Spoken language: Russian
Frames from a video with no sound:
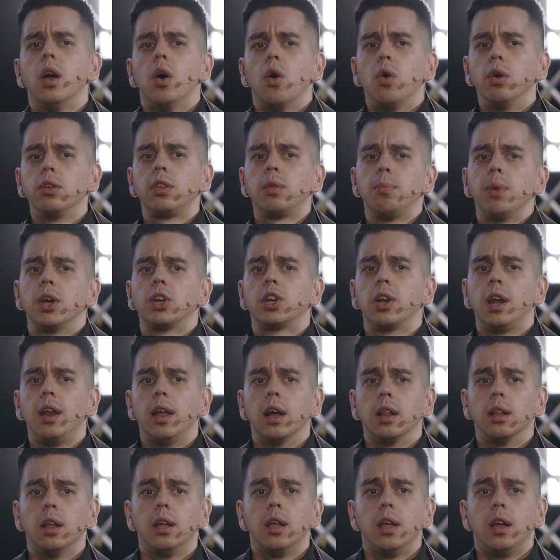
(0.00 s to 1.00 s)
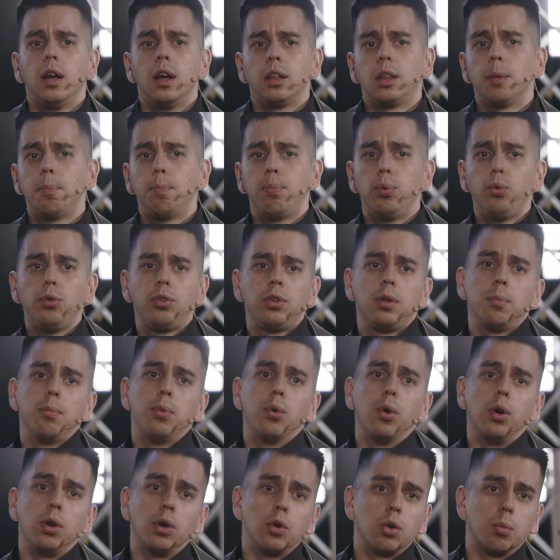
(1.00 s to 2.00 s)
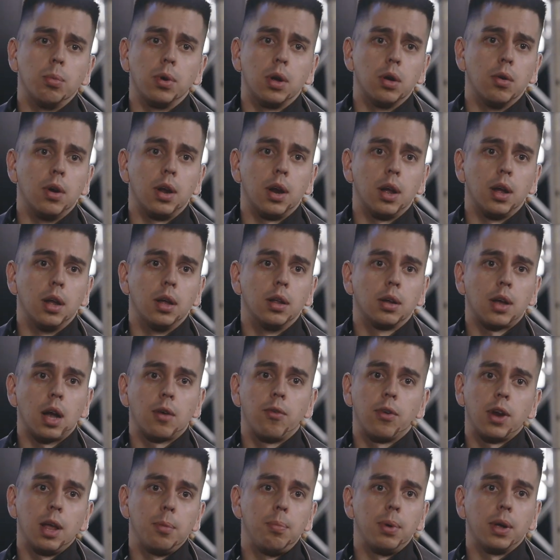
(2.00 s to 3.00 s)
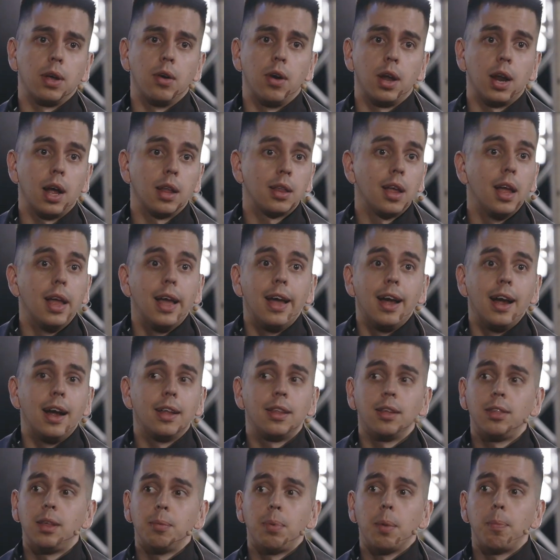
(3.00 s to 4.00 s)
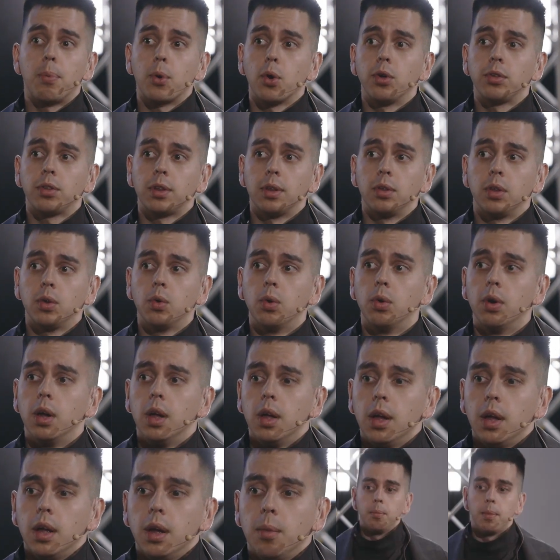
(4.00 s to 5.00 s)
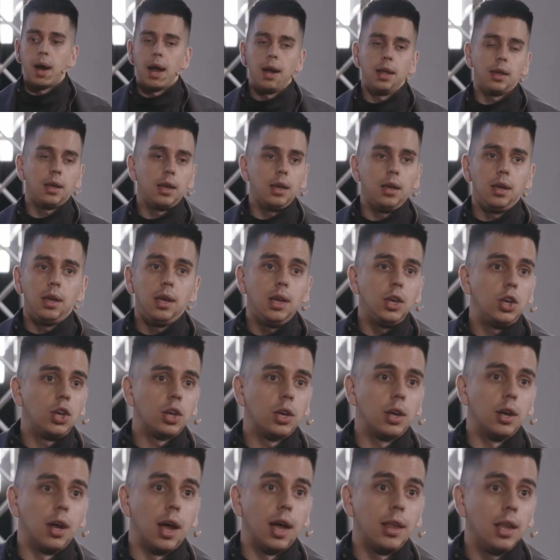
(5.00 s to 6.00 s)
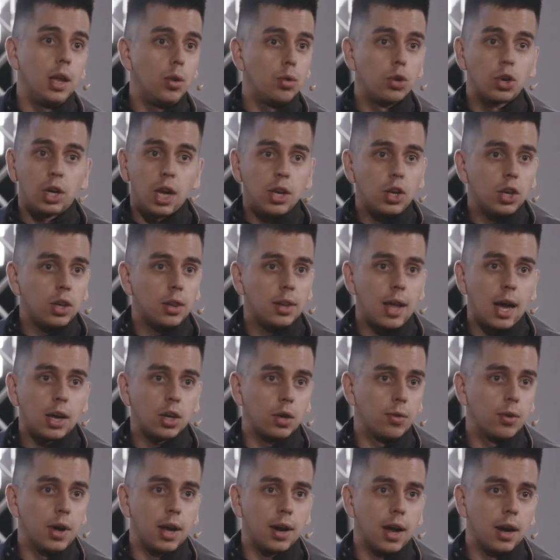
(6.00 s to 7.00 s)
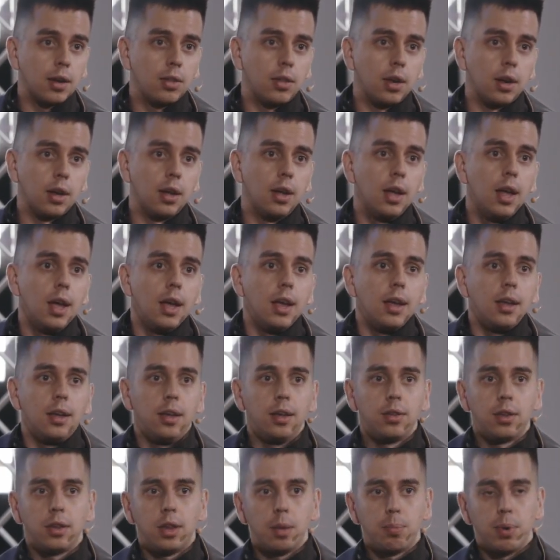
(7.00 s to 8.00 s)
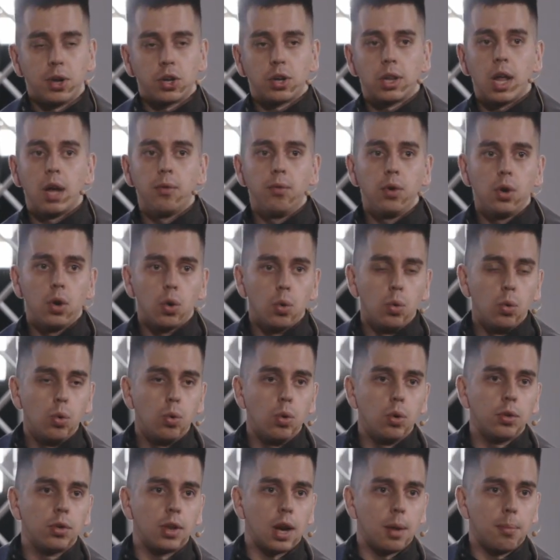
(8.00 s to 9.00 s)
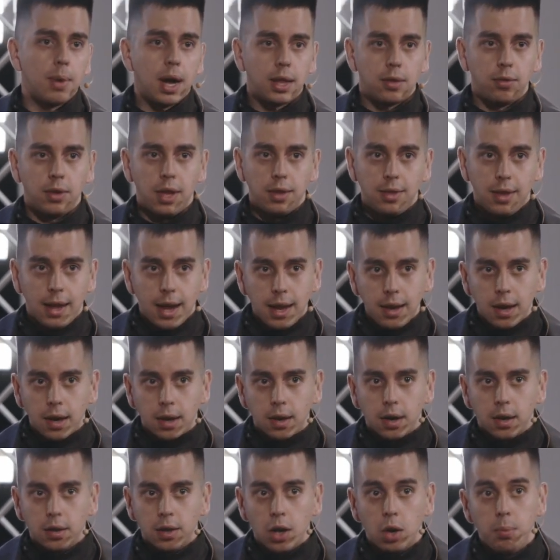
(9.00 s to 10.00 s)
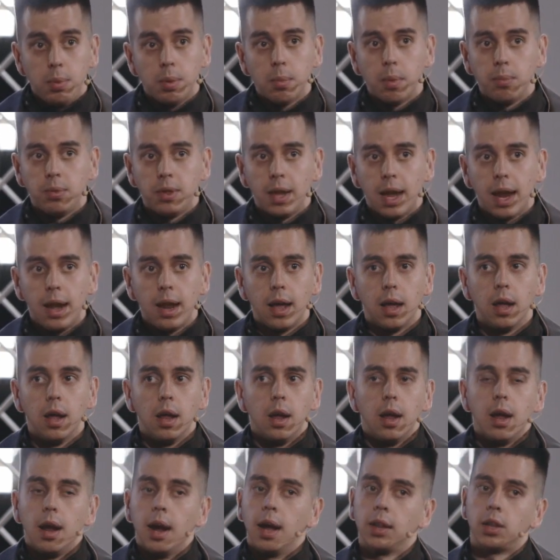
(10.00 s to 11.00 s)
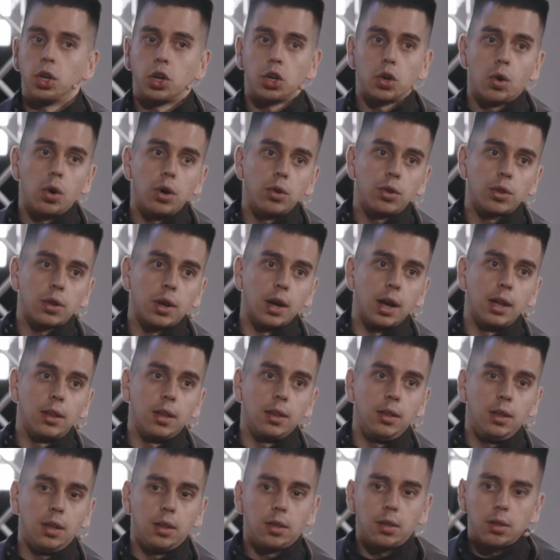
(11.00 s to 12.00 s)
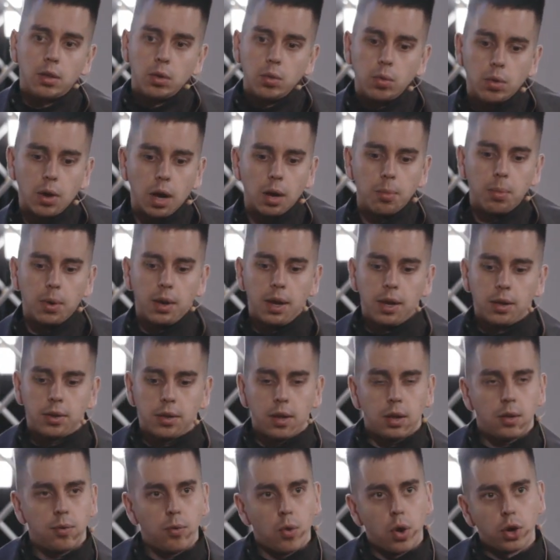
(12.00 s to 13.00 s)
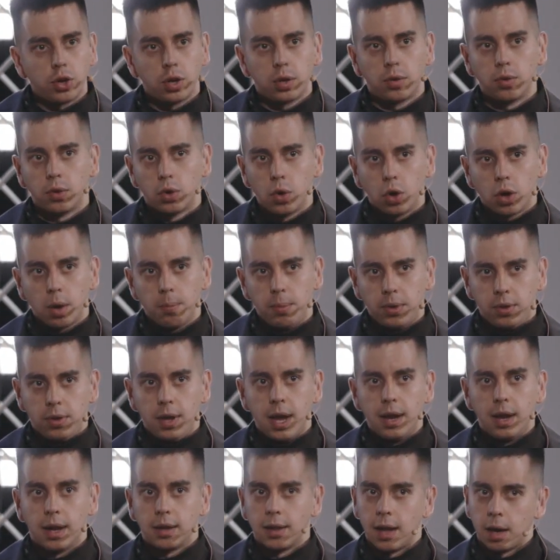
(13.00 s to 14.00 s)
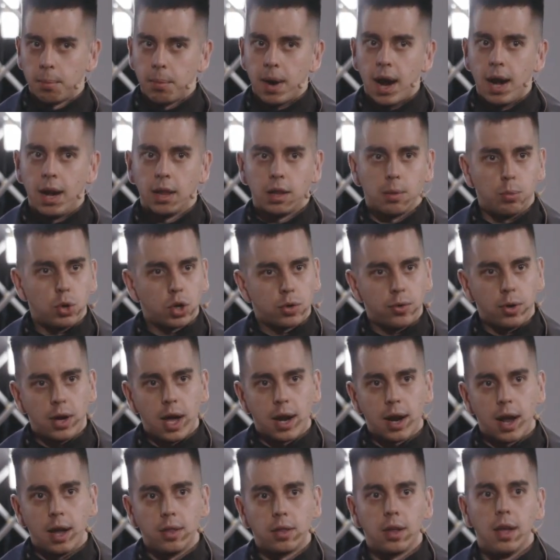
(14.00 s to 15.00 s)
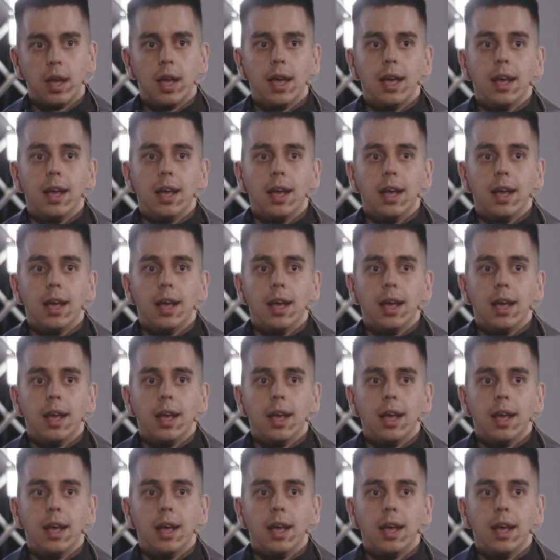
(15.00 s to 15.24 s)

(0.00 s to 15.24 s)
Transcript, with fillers: он себя жалел. Это пуси-бой, грубо говоря, как в рэпе говорят. Это типа просто, ну, маленькие яички, они у женщин также в характере. Если ты пошла в игру, зарабатывание денег на любимом деле, это жестко, это не, ну, как бы, если ты творчество, только без денег, нормально, ты можешь выгорать.